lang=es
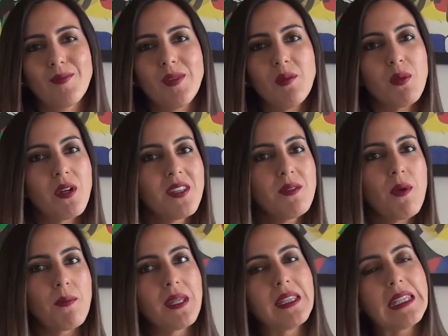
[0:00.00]
Y
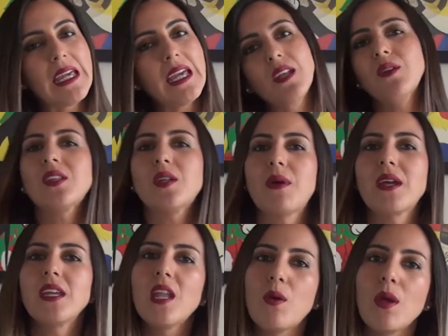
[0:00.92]
próximamente en nuestra
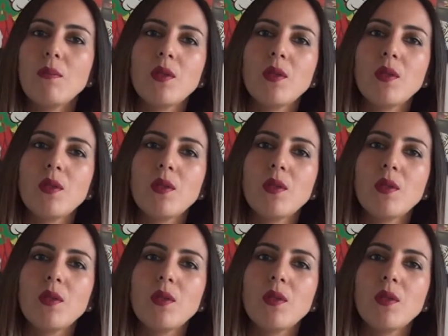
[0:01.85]
página web